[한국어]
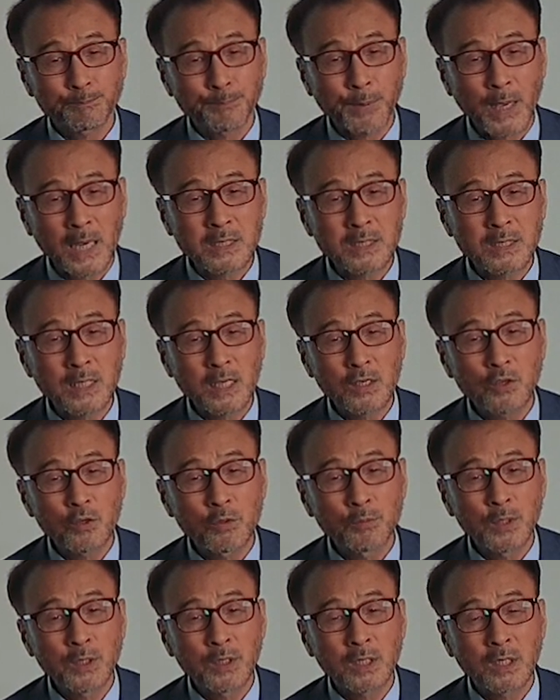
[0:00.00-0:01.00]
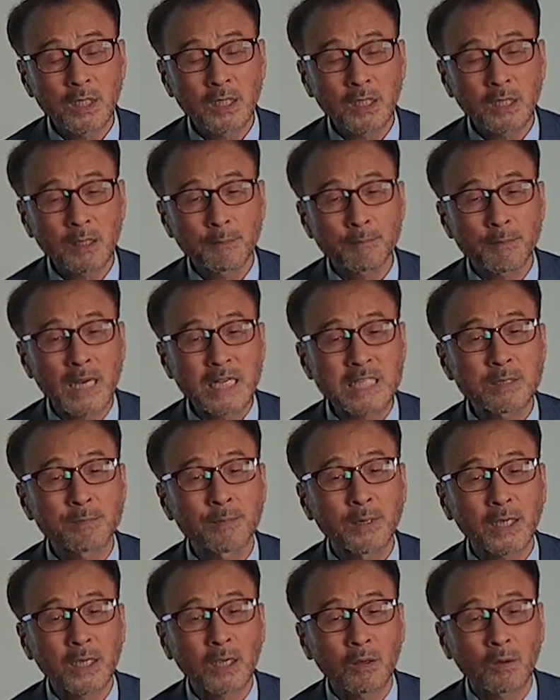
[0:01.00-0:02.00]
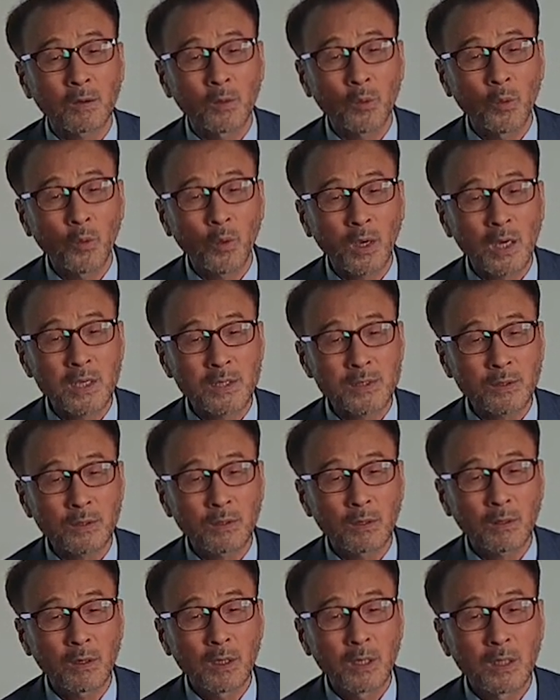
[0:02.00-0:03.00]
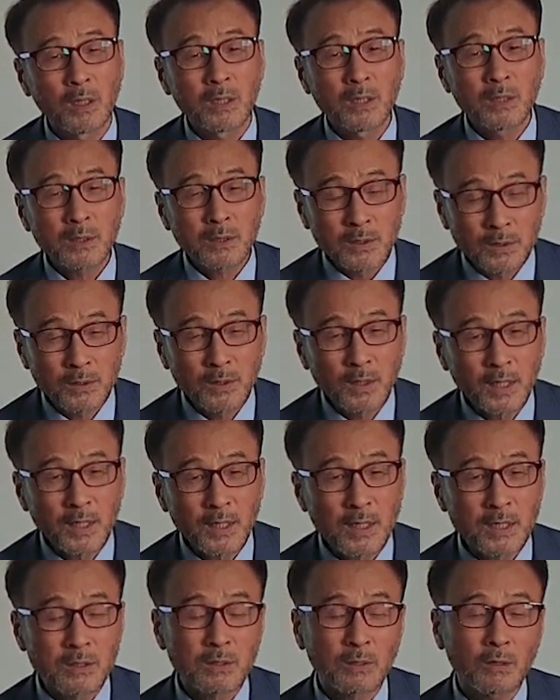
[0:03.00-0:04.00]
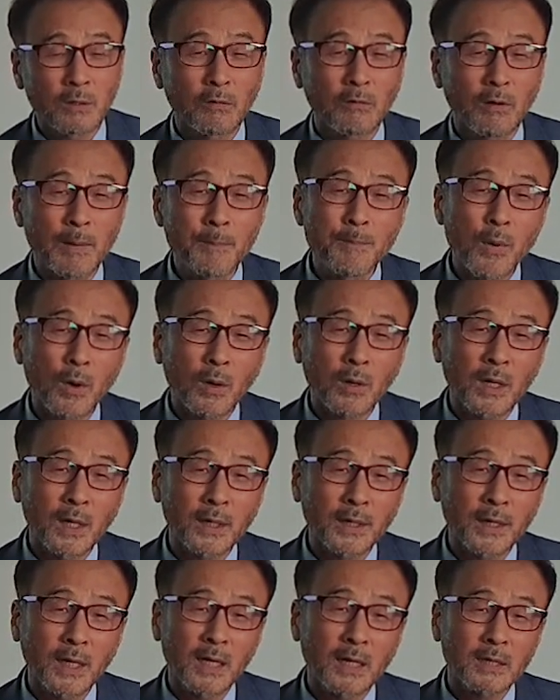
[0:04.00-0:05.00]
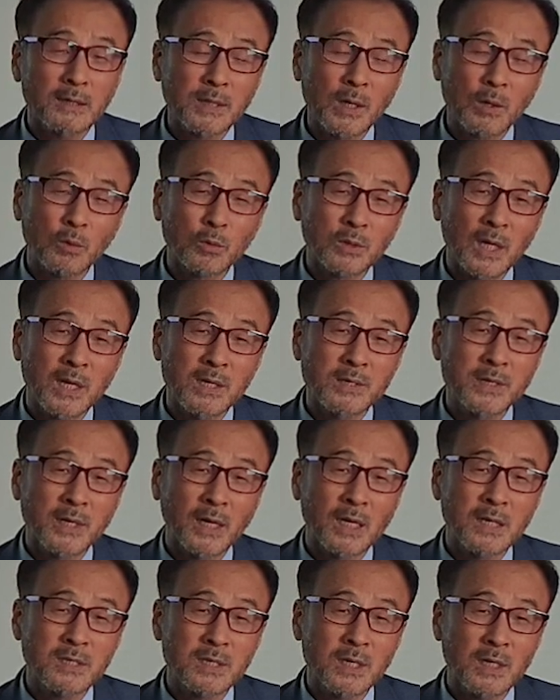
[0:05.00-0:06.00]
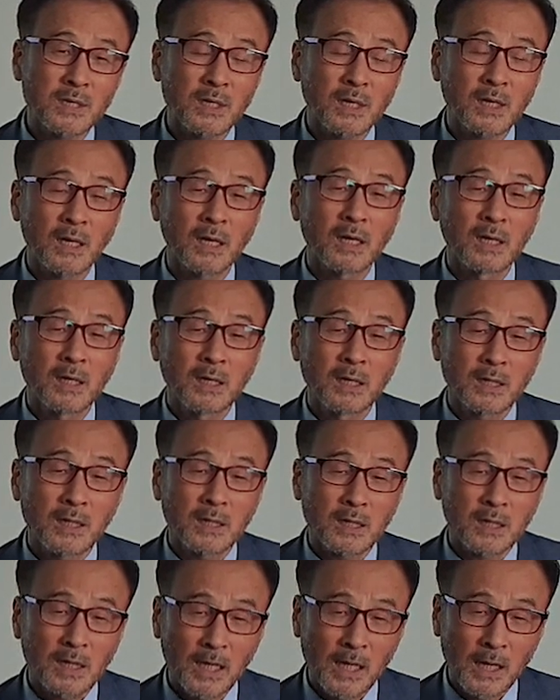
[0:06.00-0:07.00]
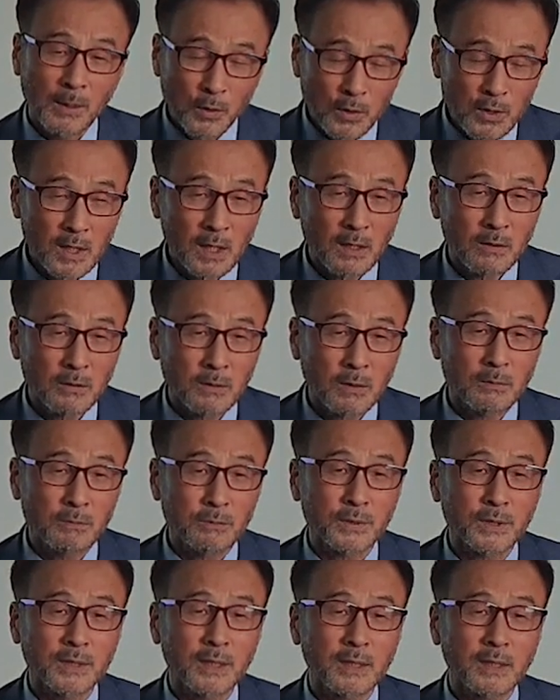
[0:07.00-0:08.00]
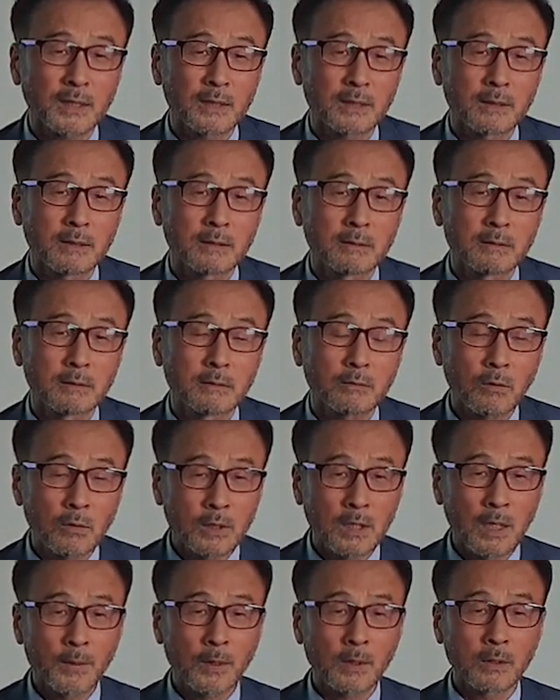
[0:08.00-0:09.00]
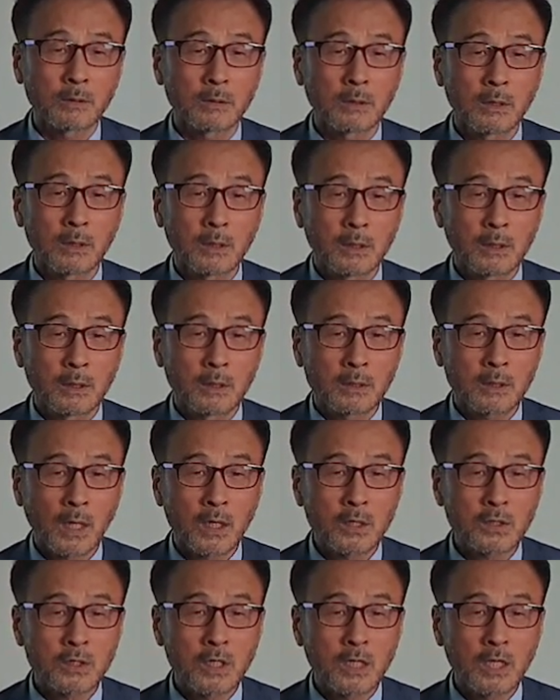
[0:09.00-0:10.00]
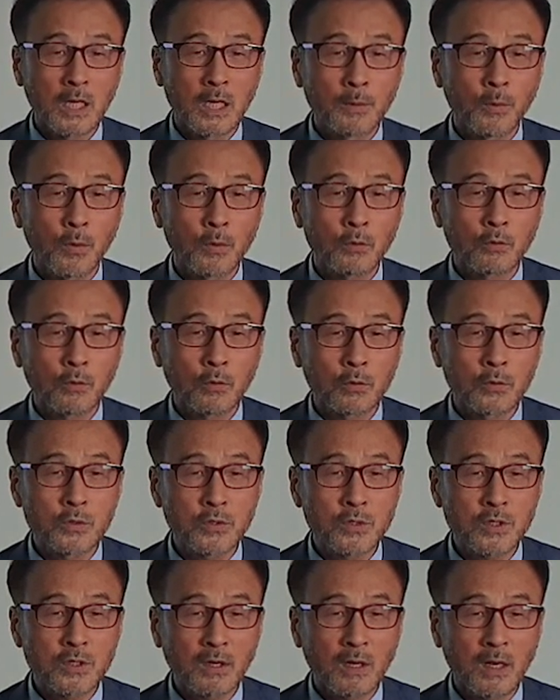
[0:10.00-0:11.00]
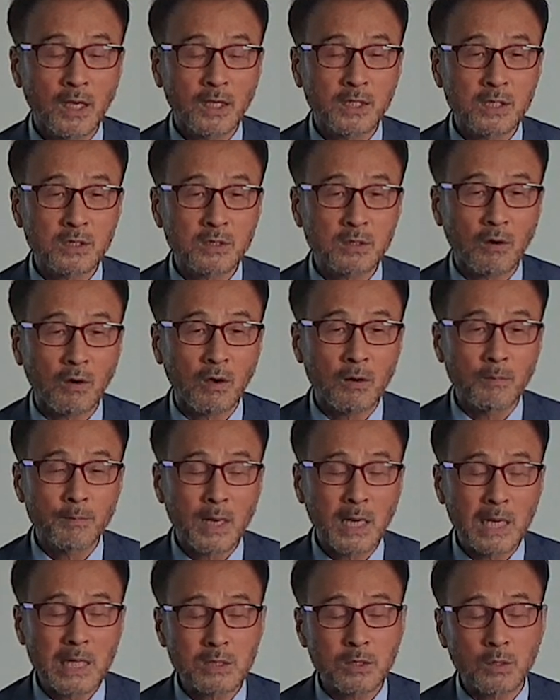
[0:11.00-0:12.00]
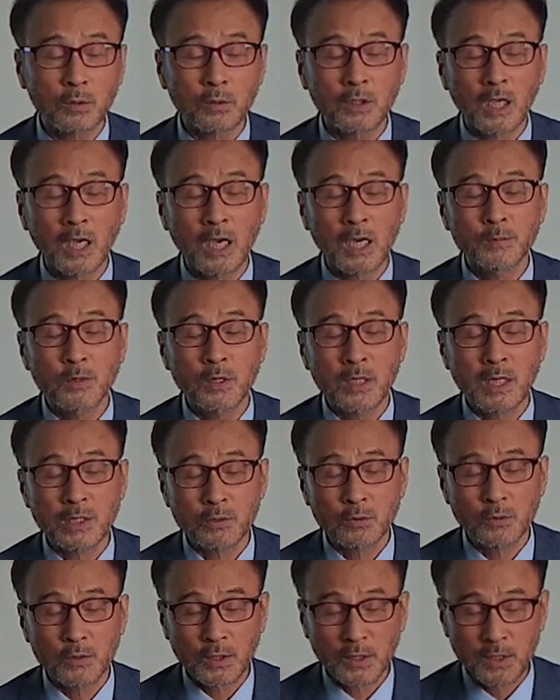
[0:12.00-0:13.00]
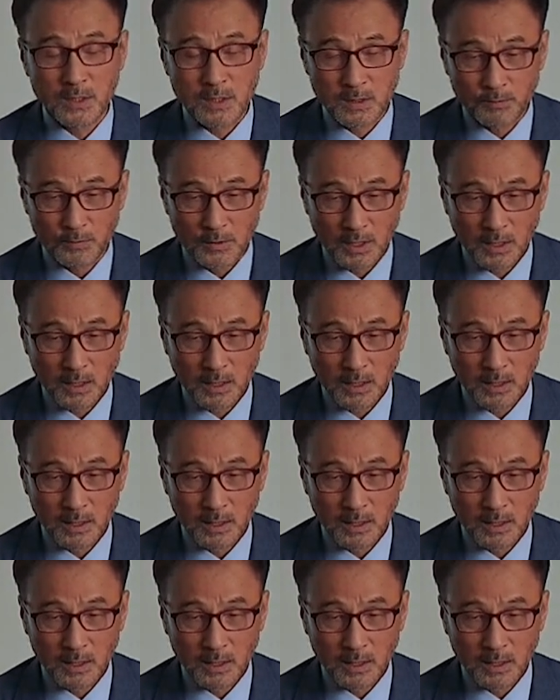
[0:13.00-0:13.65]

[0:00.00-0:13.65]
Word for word: 백제 유민들이 마지막에 건너가서 그들에 의해서 완벽하게 새로 탄생한 체제가 일본이라는 겁니다. 그렇다면 당시 일본국은 신라에 대해서 얼마나 적대감을 가지고 있겠습니까?